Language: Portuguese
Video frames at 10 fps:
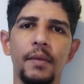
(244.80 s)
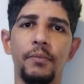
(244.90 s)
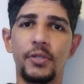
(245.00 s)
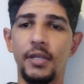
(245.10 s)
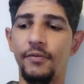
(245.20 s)

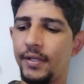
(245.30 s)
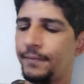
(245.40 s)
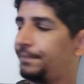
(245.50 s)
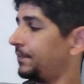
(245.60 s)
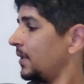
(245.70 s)
Você vê.
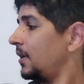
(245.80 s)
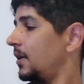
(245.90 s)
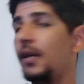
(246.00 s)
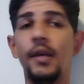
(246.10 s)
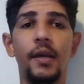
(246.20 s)

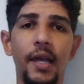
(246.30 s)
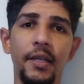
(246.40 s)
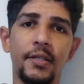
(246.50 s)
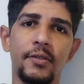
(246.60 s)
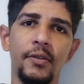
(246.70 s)
É
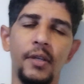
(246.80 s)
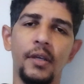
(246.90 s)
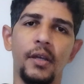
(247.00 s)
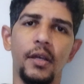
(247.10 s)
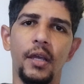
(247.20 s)
isso.
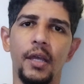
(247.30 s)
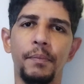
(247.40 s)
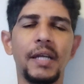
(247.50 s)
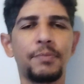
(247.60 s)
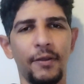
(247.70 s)
É,
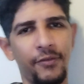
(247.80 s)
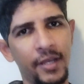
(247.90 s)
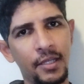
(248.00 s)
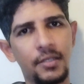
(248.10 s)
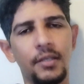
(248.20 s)
mais para
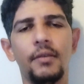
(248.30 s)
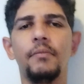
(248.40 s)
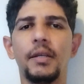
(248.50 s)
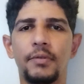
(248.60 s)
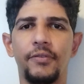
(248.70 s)
frente,
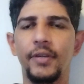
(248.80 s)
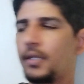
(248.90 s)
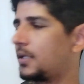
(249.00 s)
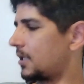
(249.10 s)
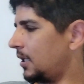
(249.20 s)
mais para
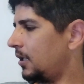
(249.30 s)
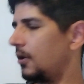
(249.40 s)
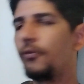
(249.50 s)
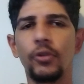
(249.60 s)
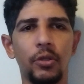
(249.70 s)
frente, sim,
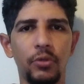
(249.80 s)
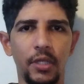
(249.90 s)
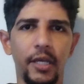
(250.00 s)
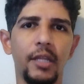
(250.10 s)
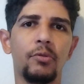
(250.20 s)
eu vou ter o
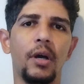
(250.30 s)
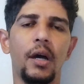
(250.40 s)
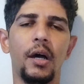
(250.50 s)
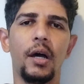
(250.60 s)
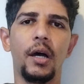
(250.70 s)
direito
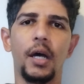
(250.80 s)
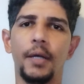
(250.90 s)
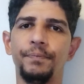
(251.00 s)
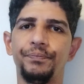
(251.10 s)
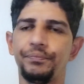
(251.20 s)

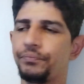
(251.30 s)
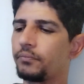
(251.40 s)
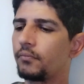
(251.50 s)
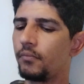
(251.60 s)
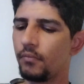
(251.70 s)
a
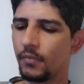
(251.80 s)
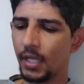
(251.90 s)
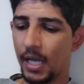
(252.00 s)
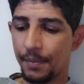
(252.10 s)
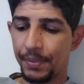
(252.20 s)

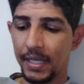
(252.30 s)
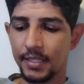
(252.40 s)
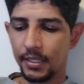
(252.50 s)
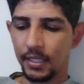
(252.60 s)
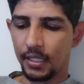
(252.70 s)
a
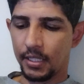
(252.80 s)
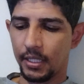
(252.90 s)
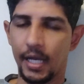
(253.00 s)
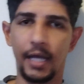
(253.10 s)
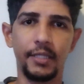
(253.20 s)
peça de
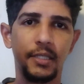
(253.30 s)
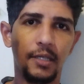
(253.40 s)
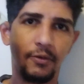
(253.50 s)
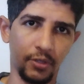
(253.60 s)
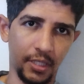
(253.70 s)
identidade,
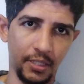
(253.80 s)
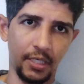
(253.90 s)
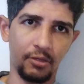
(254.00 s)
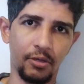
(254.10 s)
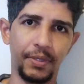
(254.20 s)
eu vou ter
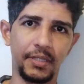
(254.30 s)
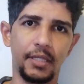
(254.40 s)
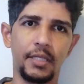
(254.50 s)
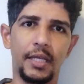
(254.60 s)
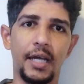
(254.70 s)
direito a uma peça de
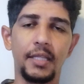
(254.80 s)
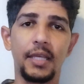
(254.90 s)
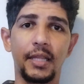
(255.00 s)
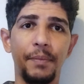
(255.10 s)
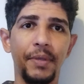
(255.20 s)
identidade,
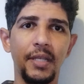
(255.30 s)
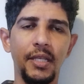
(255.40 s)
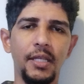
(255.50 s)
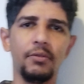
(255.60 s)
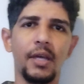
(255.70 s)
que é até
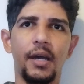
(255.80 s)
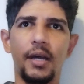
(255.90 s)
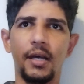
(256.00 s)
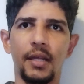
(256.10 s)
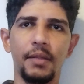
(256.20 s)
pequenininho
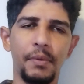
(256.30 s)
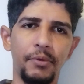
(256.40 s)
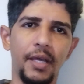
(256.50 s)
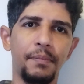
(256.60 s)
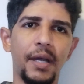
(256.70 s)
da, da minha
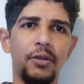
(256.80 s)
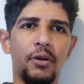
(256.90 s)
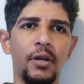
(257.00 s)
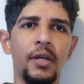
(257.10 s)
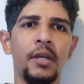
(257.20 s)
mulher é
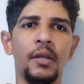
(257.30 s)
maior.